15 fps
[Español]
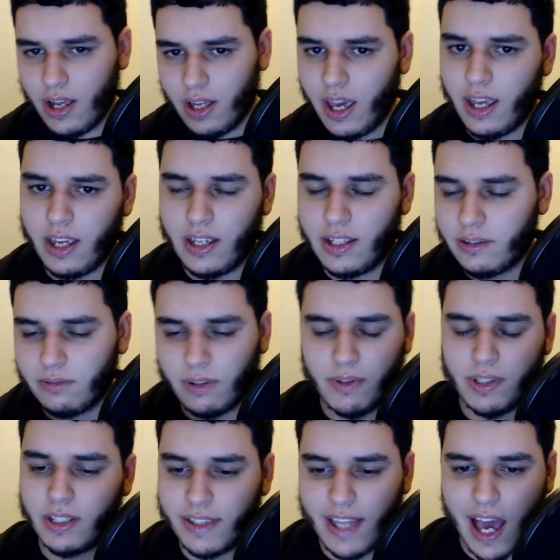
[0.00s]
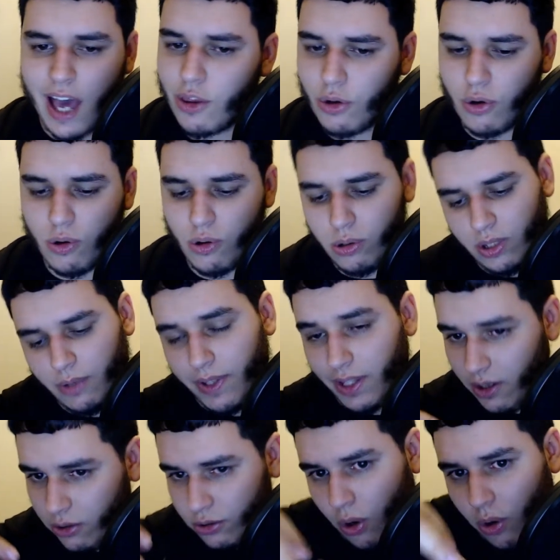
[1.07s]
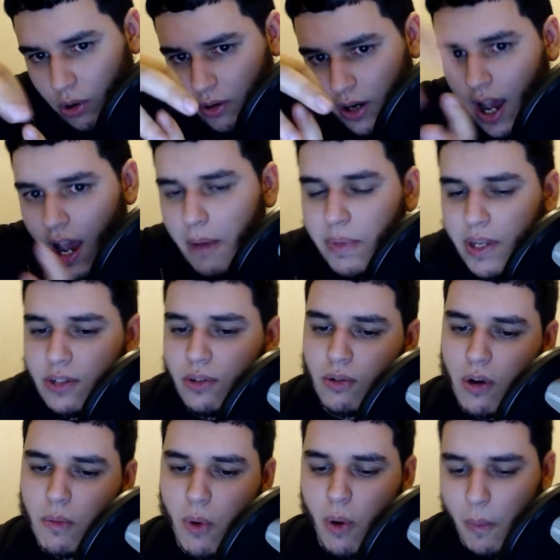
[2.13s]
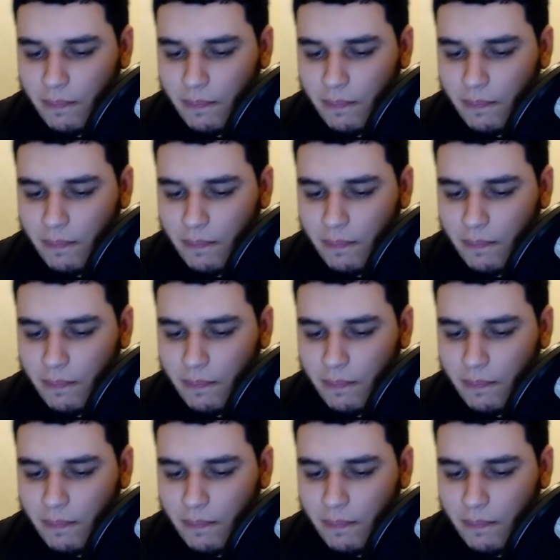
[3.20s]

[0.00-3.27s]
te vende dados, te vende los All Roll Up, que son como